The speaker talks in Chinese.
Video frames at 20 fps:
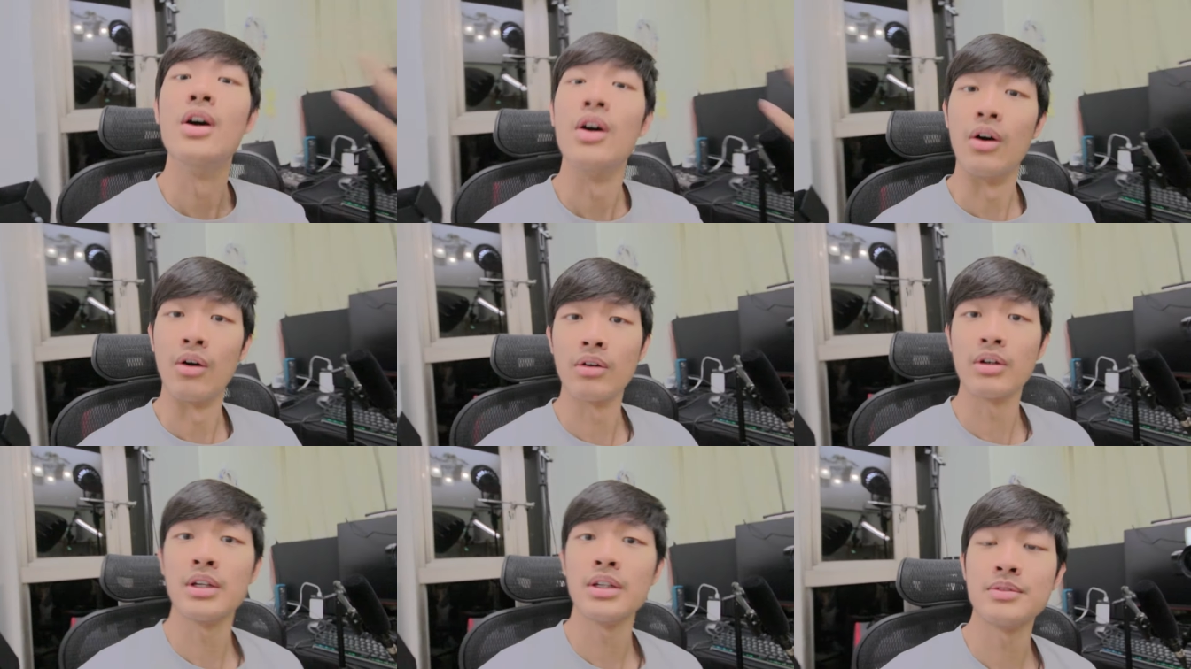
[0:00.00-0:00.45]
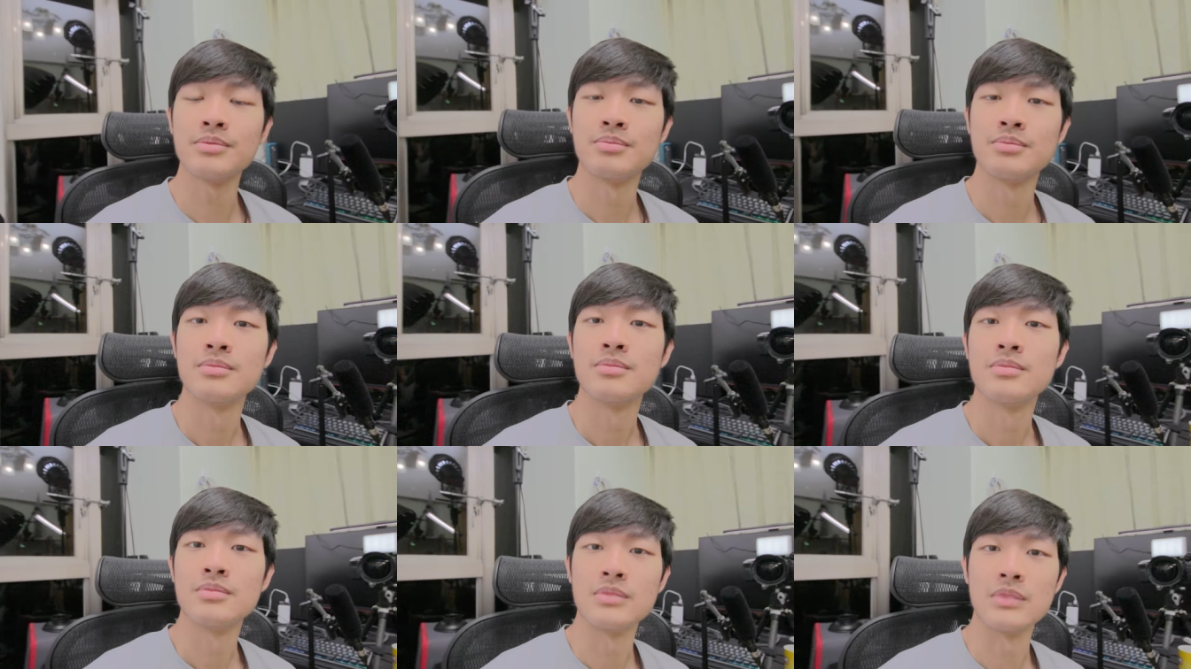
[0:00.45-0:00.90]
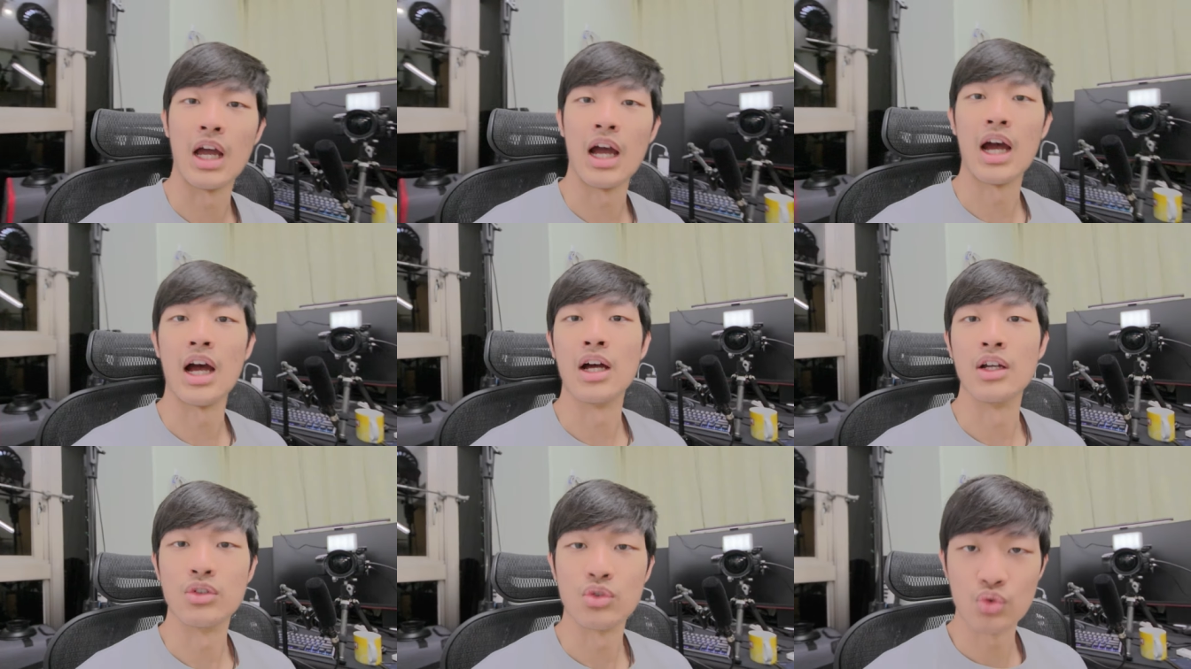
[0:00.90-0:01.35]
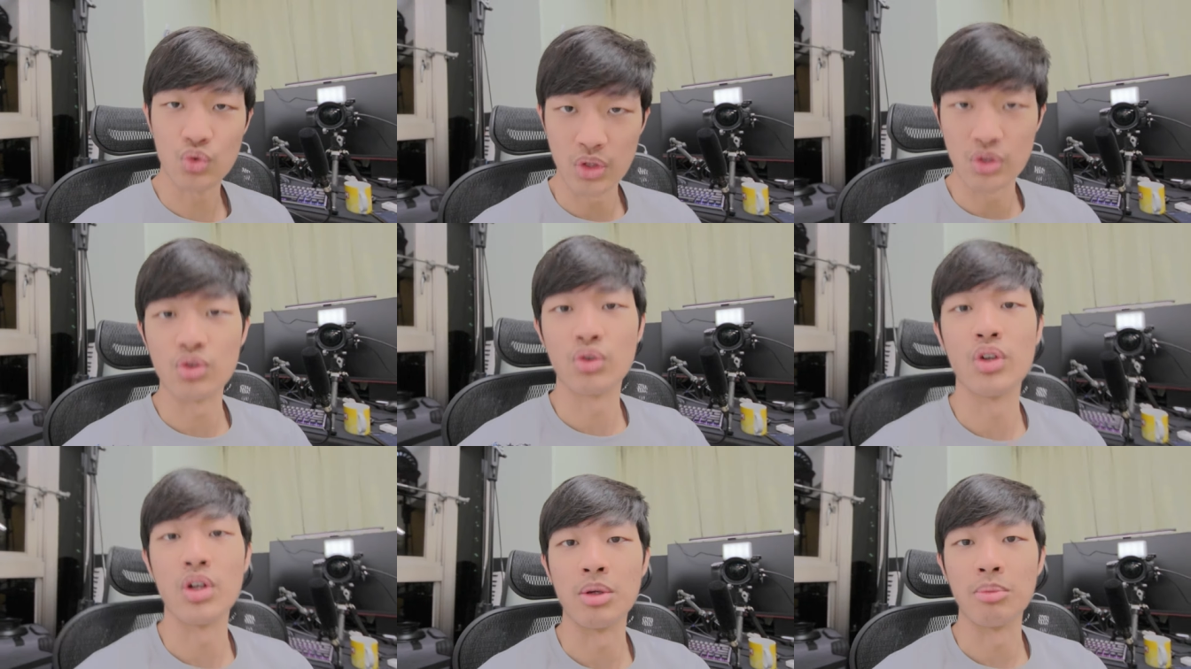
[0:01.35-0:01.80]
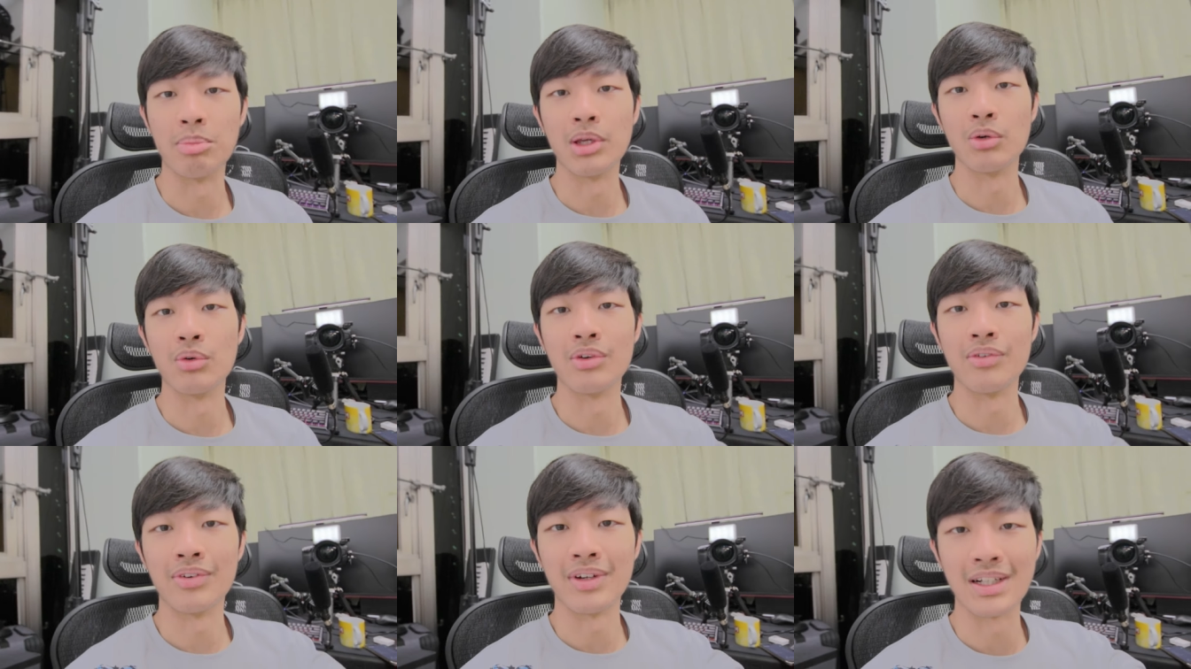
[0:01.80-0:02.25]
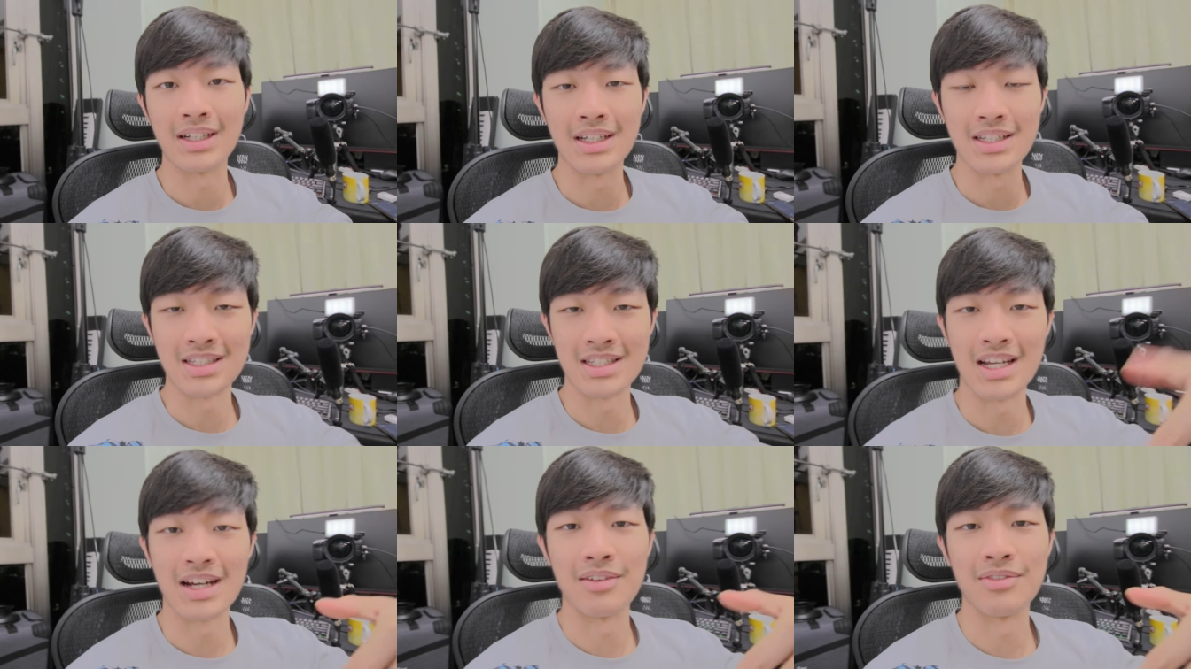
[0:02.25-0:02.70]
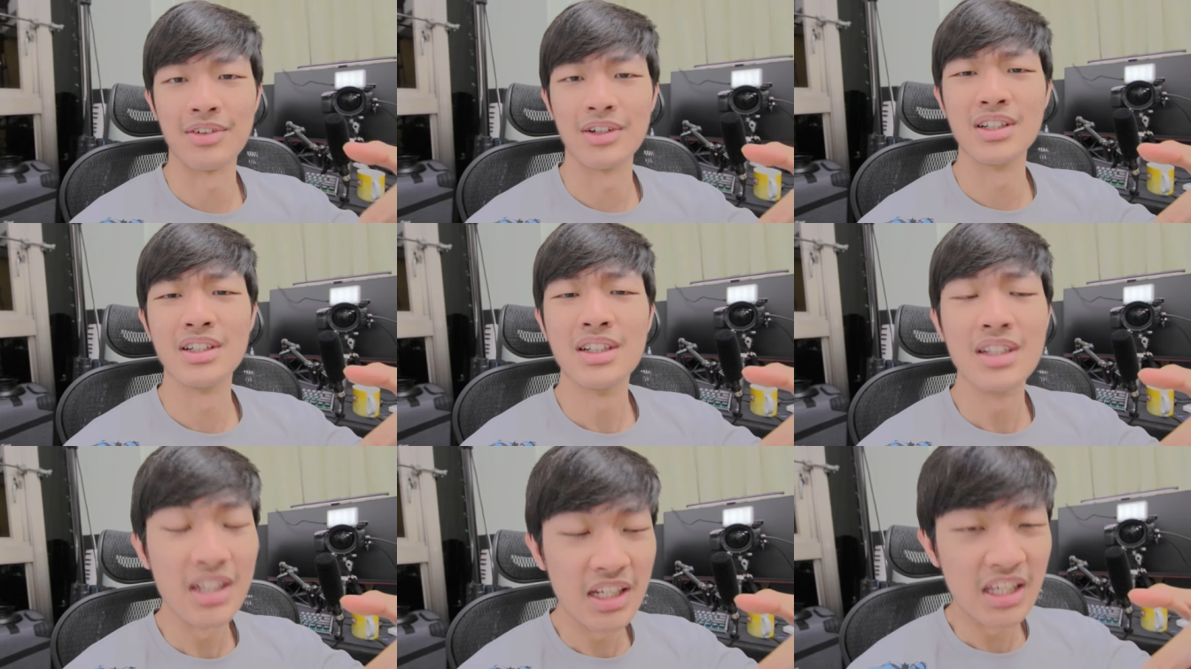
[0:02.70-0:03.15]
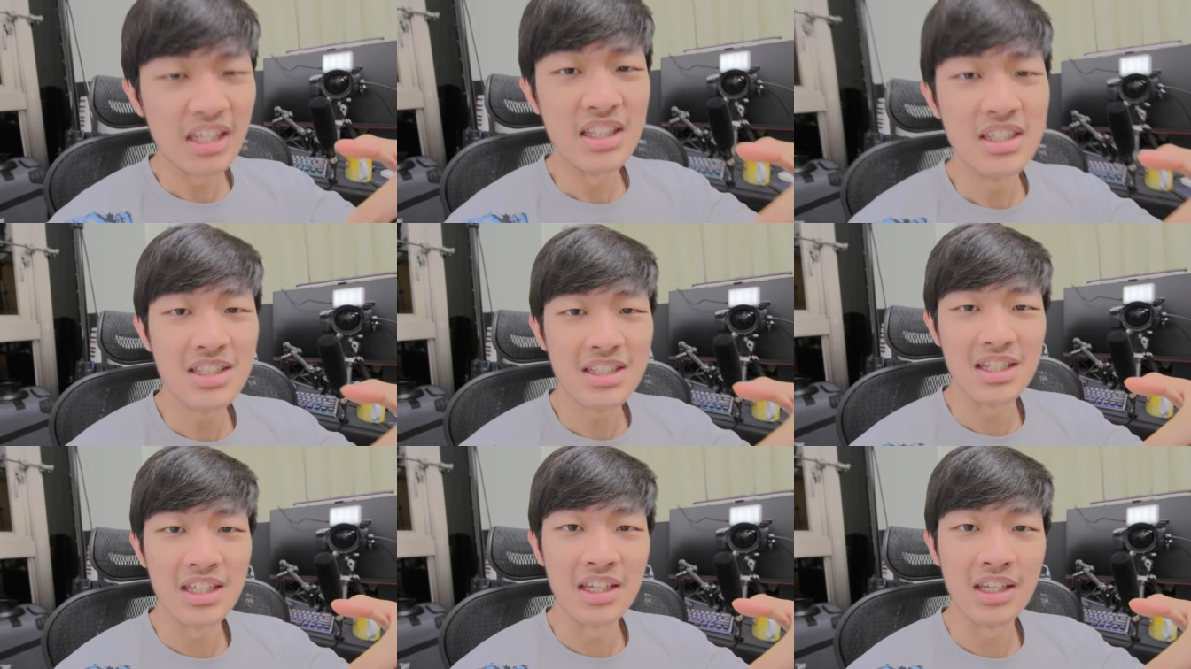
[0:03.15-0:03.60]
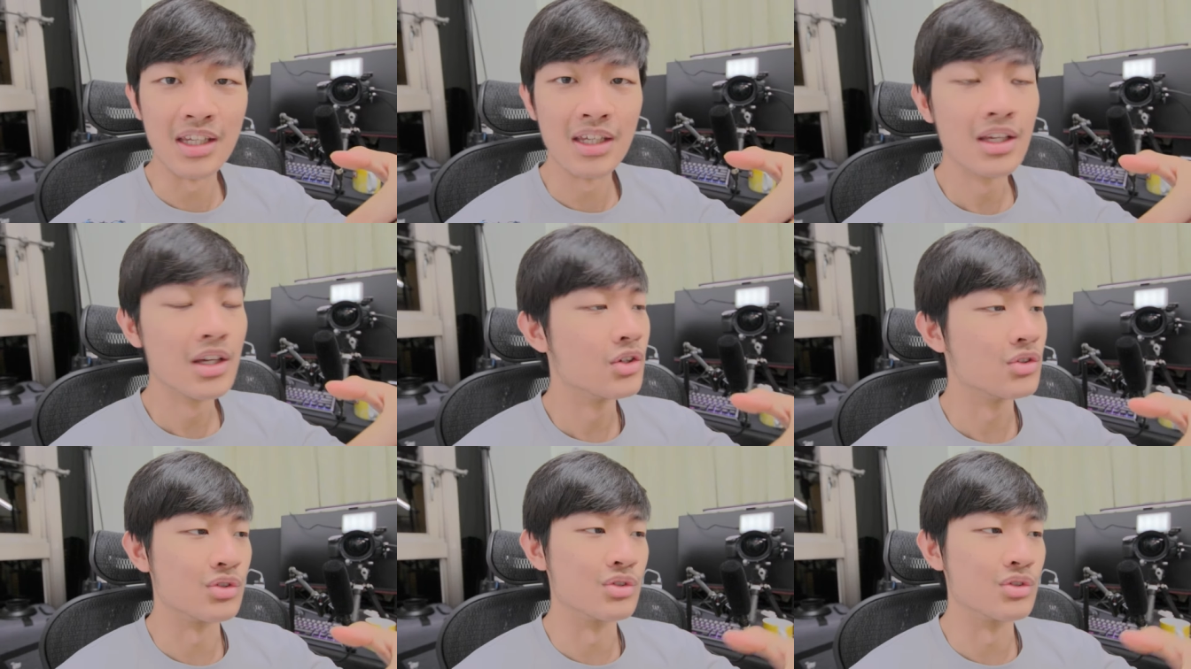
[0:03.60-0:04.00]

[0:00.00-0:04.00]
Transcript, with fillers: OK，那最终的影片会放在下方连接，